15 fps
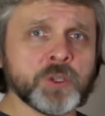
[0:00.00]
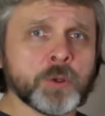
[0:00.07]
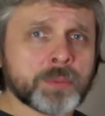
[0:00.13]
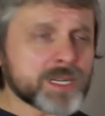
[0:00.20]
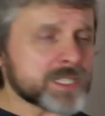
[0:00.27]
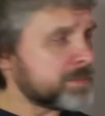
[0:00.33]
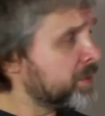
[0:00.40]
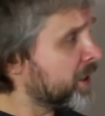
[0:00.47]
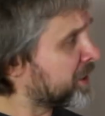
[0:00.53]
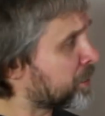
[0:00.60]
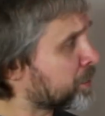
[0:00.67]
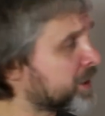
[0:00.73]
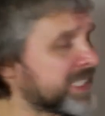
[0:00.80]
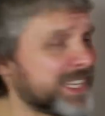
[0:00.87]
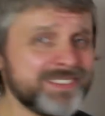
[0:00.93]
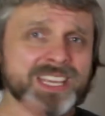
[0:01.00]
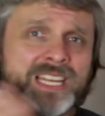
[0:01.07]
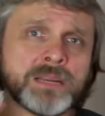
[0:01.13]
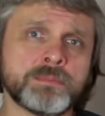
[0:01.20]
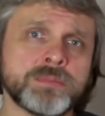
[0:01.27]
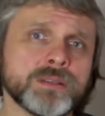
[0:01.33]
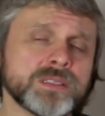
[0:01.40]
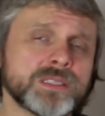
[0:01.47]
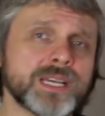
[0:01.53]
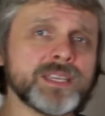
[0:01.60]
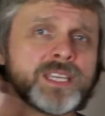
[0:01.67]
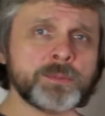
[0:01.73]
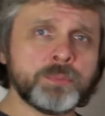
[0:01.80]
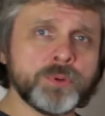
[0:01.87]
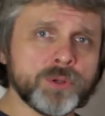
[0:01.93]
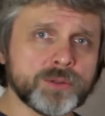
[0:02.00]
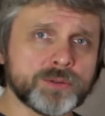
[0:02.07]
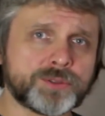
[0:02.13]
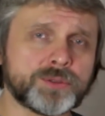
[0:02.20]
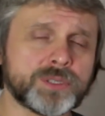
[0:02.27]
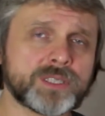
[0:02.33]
но проспект Руставели был занят полностью.